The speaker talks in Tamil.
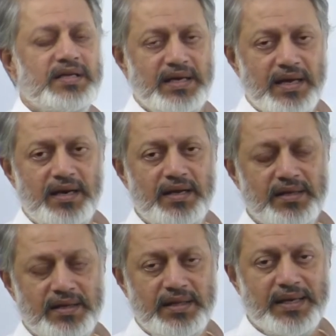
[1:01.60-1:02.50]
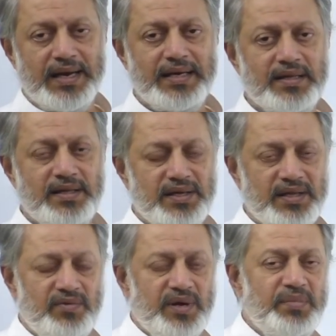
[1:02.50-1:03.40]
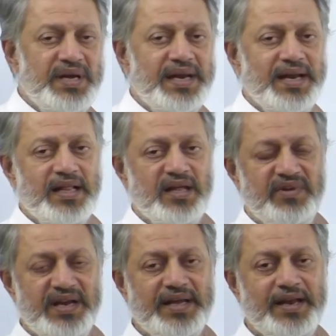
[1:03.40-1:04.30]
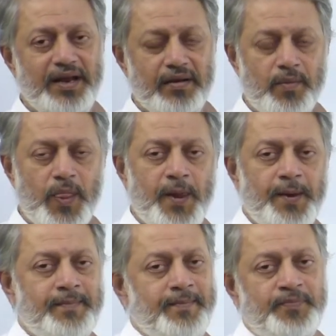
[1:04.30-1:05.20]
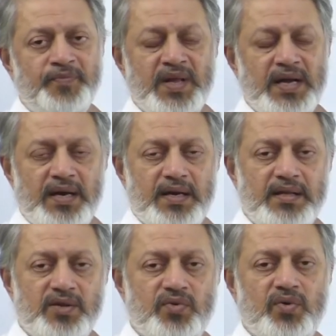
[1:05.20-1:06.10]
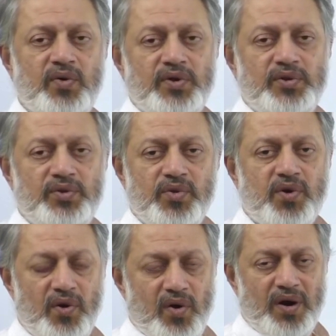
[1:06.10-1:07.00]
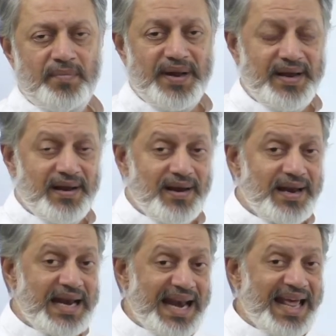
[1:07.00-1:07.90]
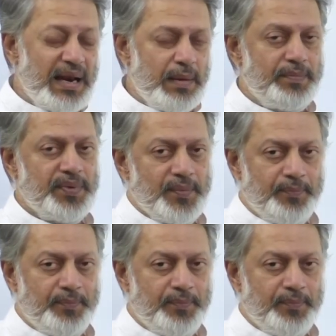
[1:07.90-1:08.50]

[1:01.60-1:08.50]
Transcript: இது நல்லது இது கெட்டது இது விரும்புகிறேன் இதை வெறுக்கிறேன் இது சுகம் இது துக்கம் அப்படின்னு எல்லாம் நினப்பு